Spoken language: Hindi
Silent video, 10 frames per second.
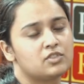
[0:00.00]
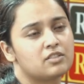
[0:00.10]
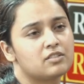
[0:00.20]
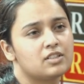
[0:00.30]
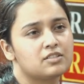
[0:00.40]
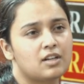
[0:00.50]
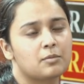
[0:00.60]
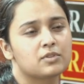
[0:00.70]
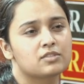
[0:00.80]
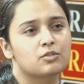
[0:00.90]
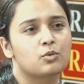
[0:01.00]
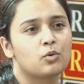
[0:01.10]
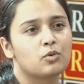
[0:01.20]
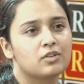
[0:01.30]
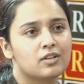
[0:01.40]
जनरली जहाँ पर सर
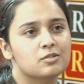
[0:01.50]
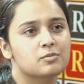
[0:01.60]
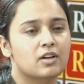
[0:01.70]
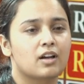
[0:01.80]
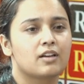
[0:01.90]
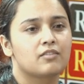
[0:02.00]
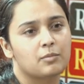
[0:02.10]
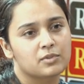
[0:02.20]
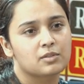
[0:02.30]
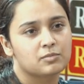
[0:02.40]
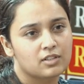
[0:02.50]
कॉलोनियलिज्म रहा है वहाँ पे सब